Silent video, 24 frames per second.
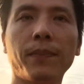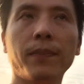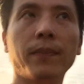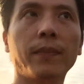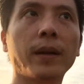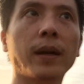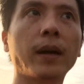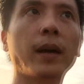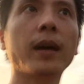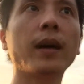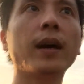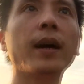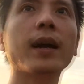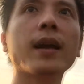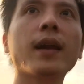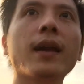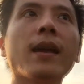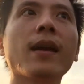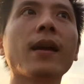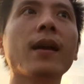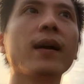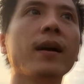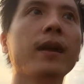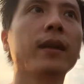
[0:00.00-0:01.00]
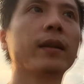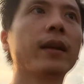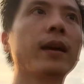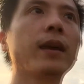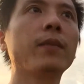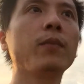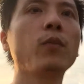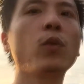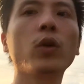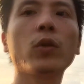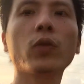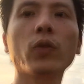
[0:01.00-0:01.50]
Đấy.
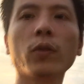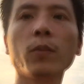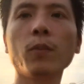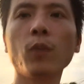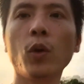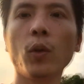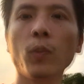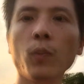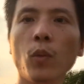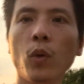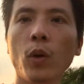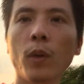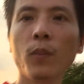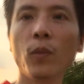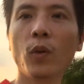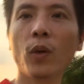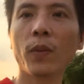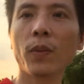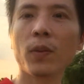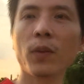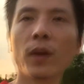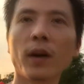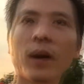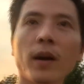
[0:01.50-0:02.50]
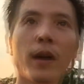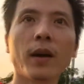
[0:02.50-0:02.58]
Nên muốn